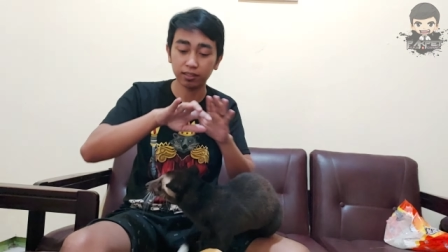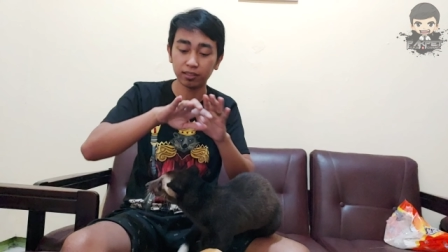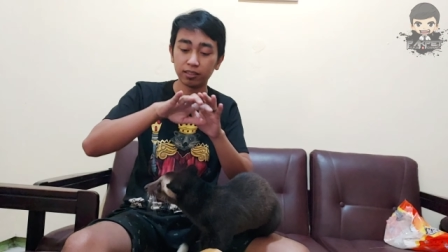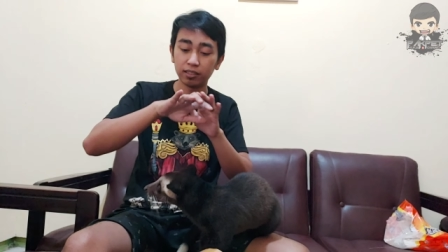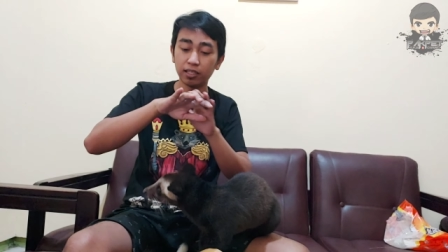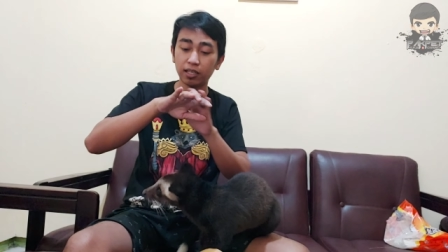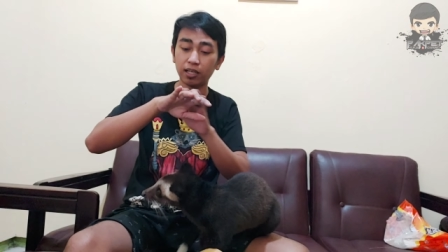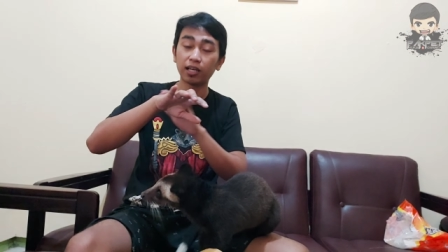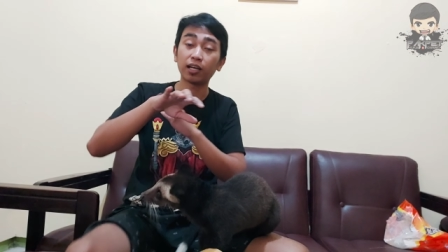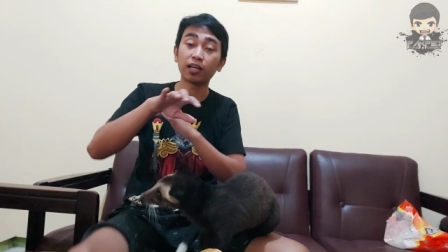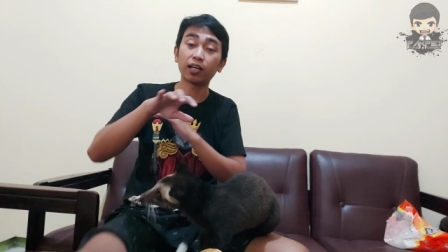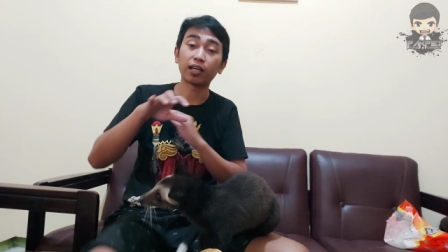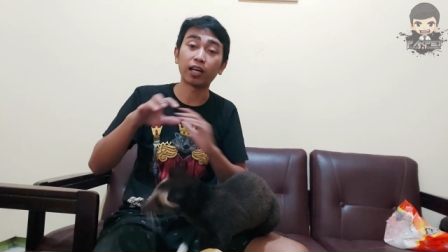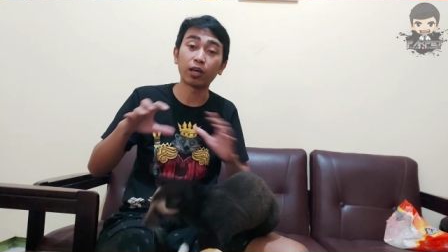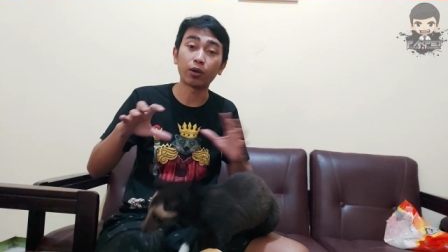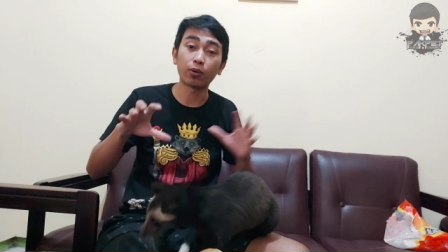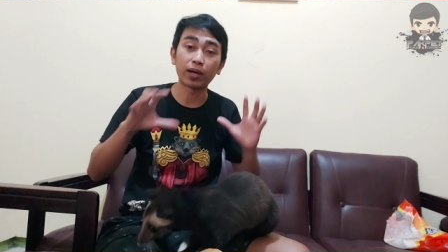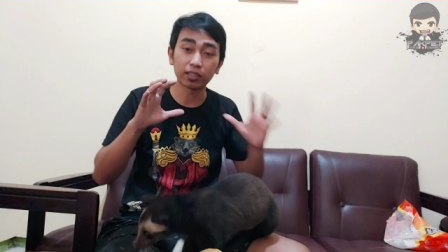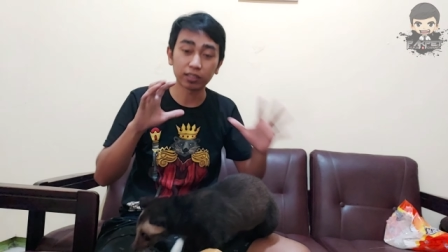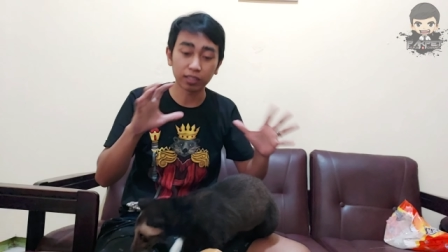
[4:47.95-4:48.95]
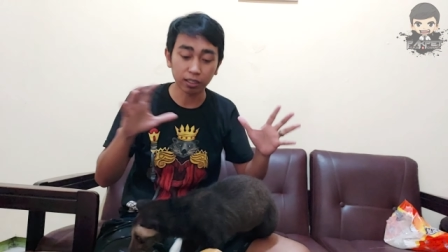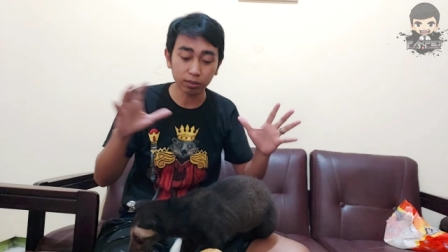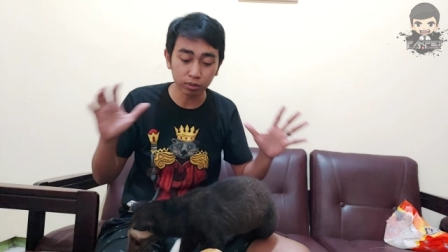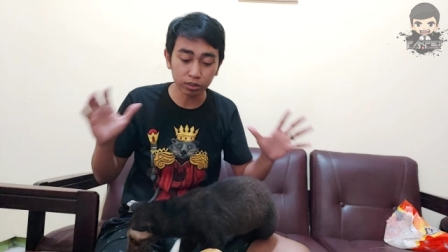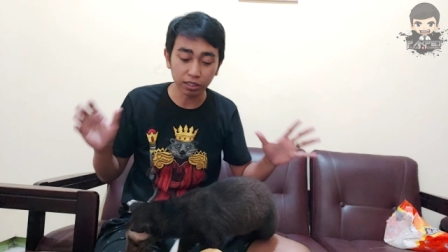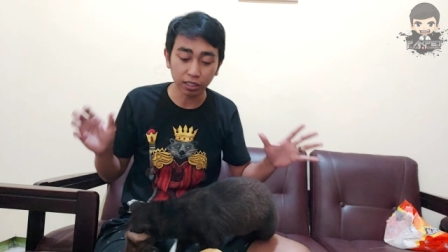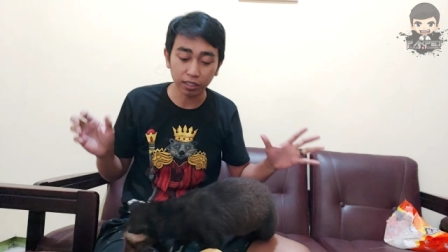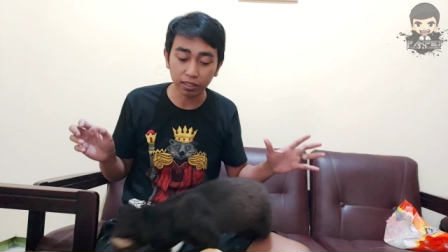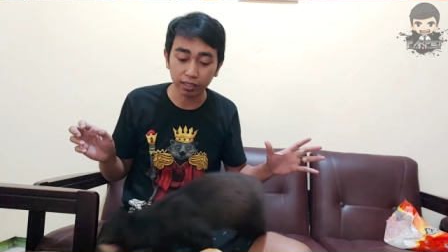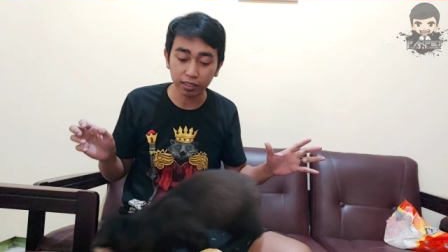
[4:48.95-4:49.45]
dia kelewatan
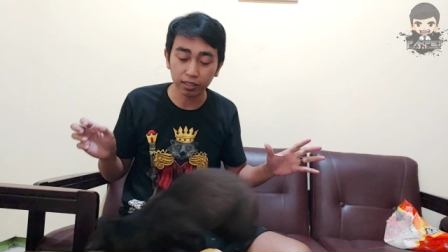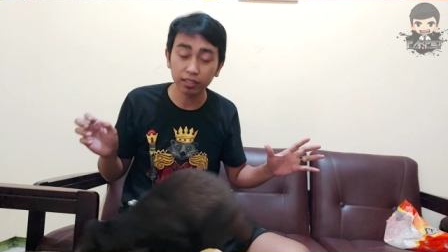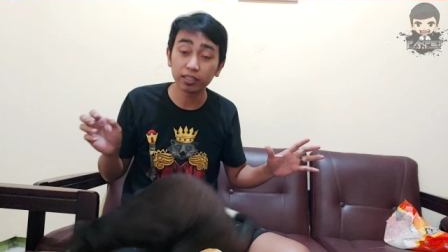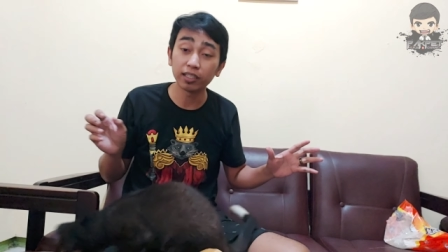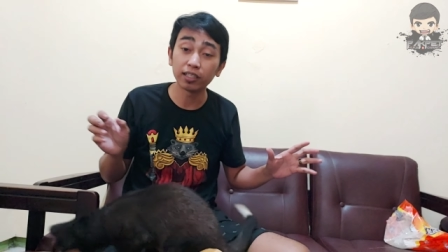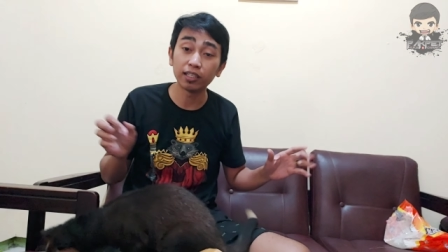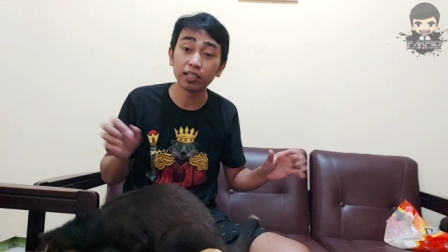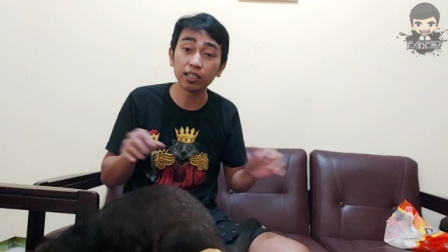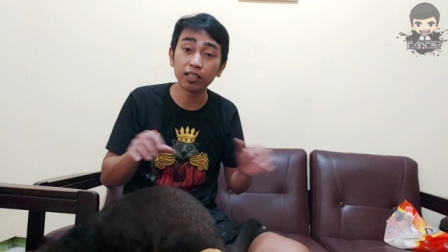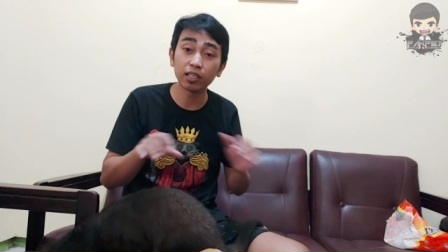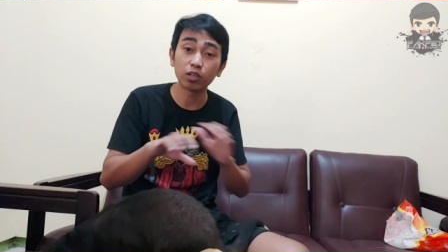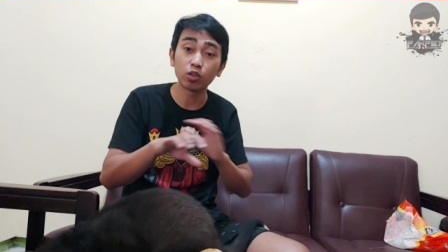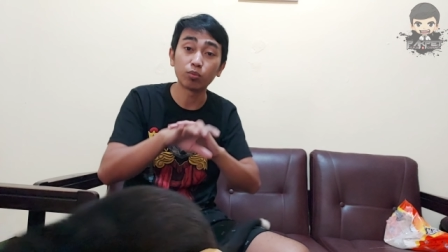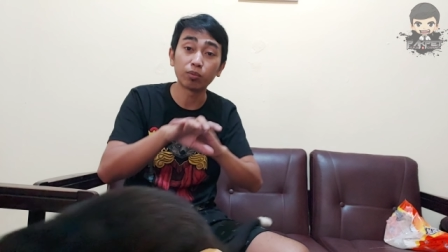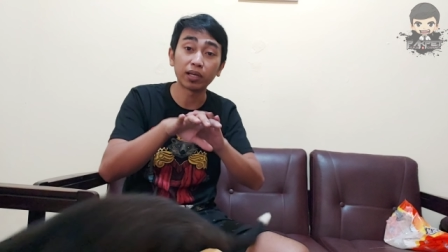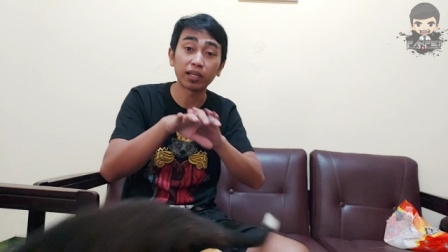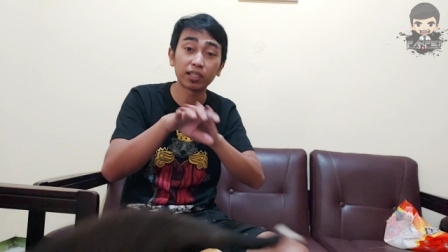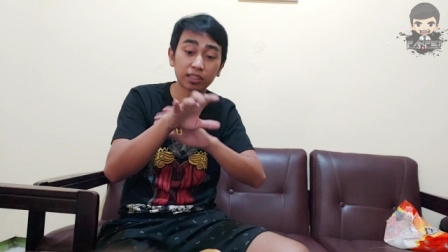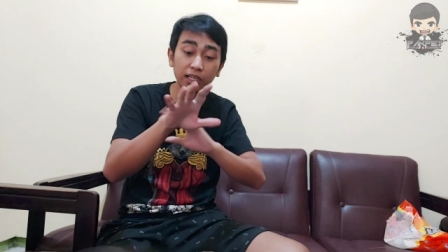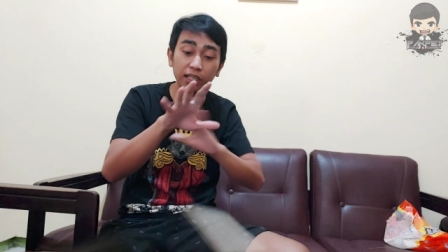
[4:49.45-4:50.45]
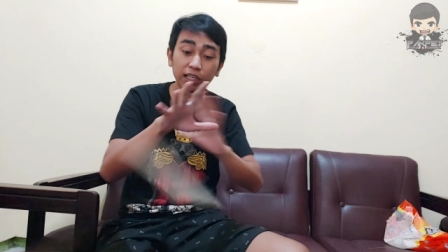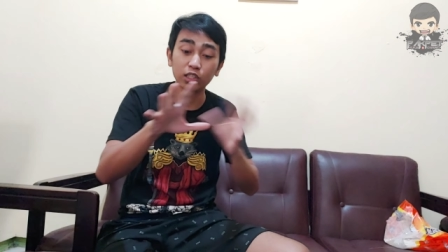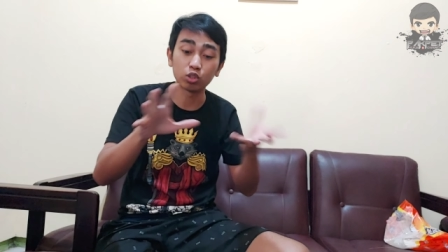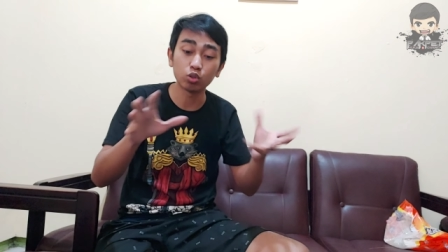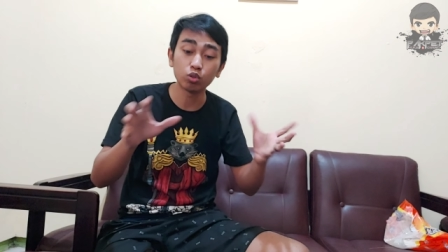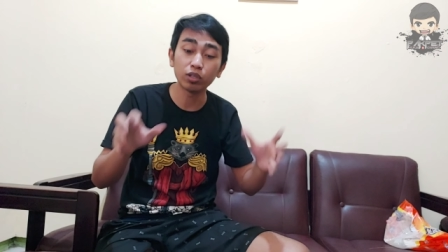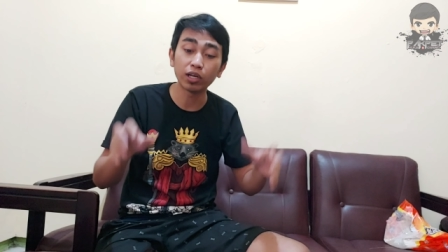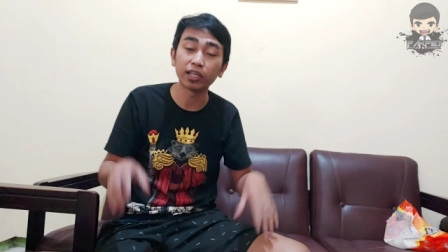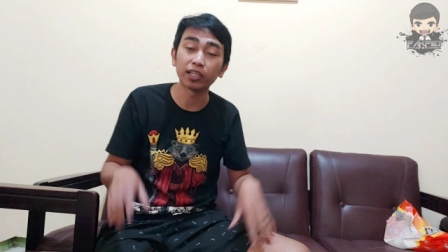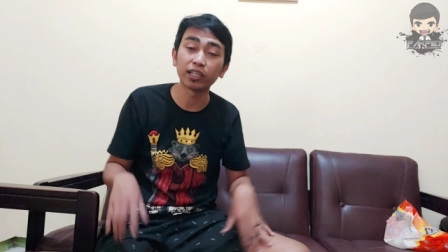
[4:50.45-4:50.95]
bercandanya jadi lumayan sakit
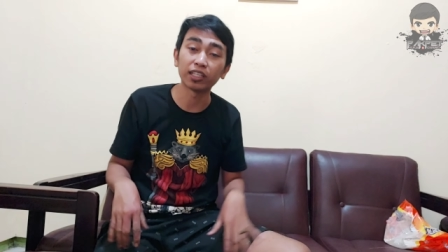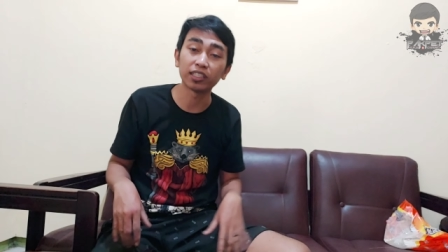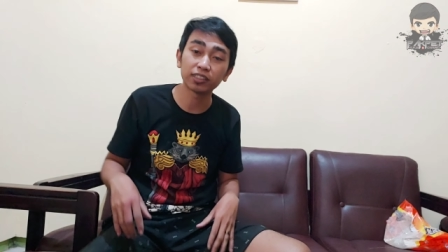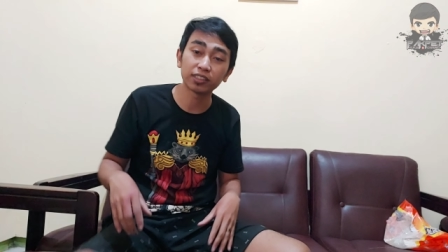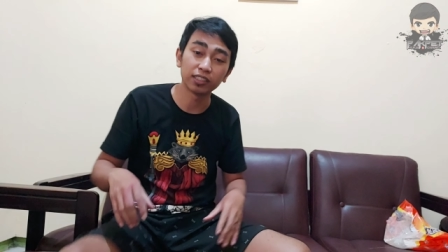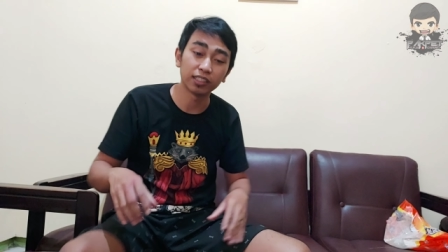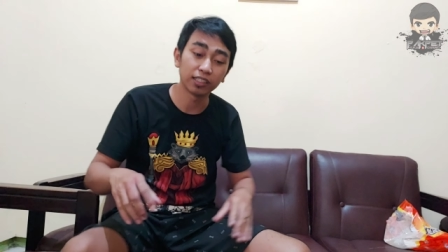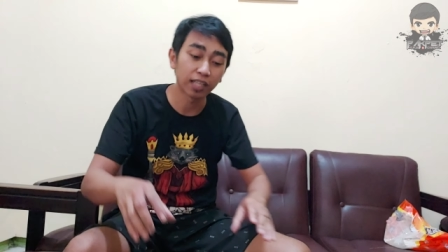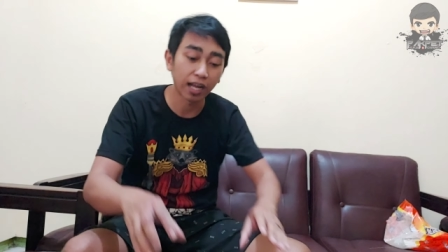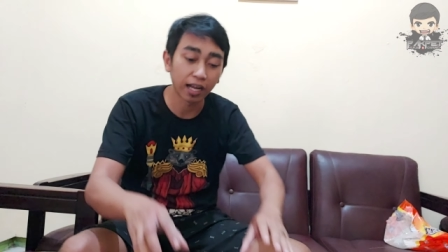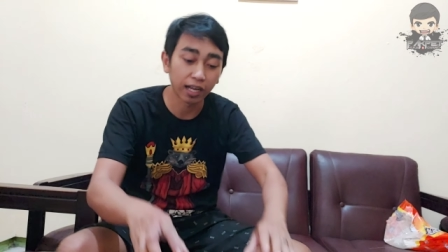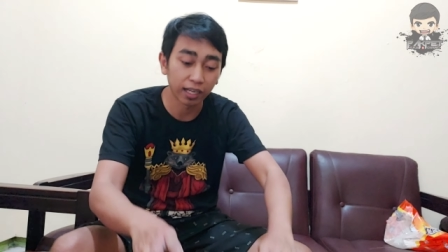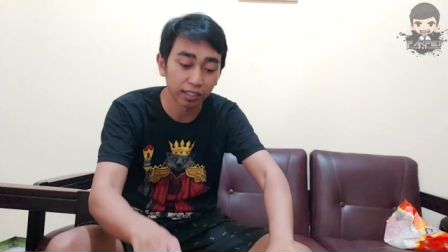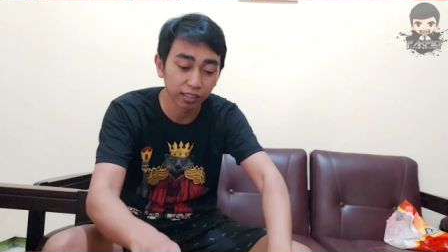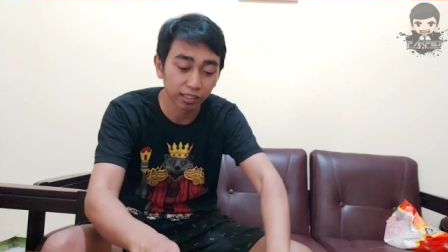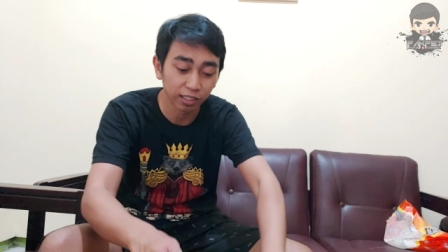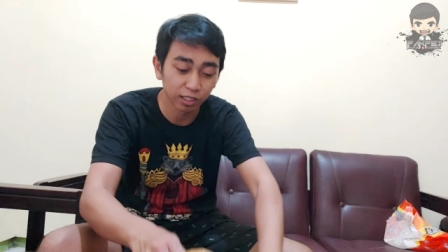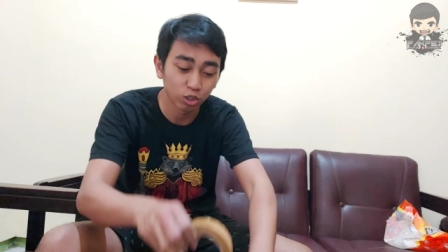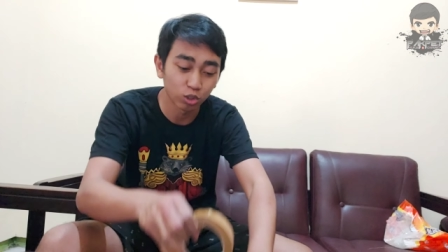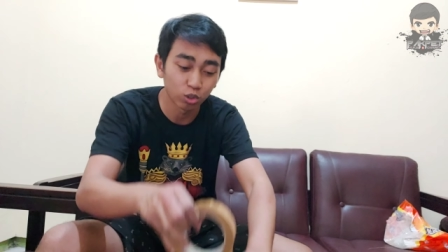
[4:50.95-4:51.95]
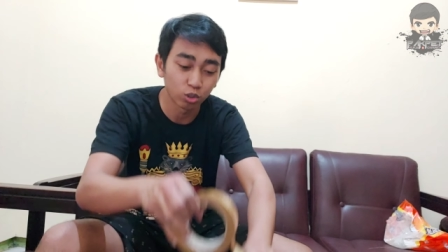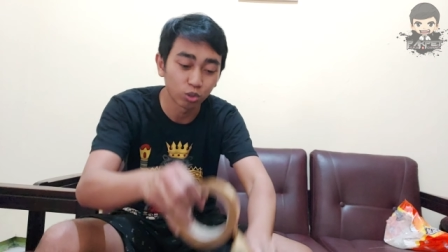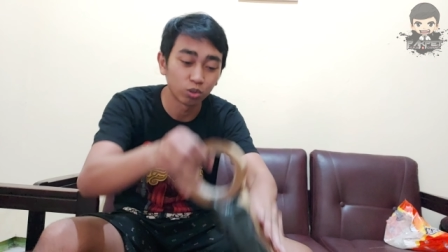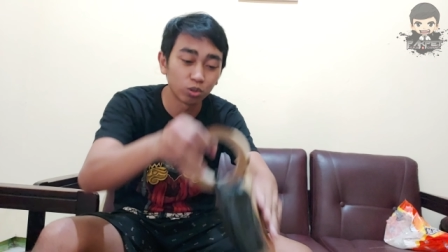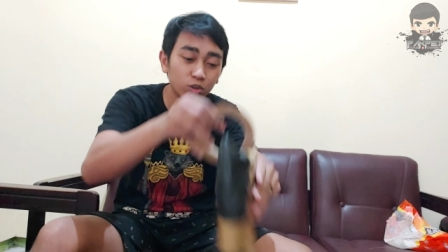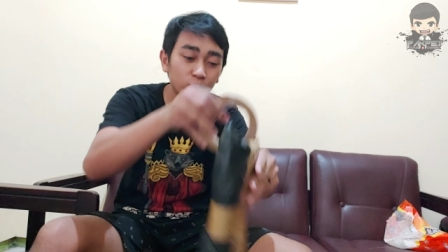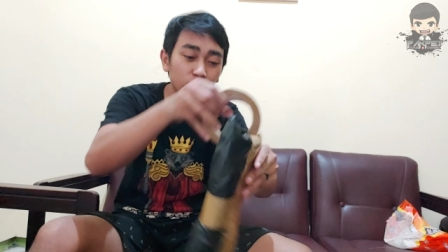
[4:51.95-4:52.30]
juga guys di tangan gitu.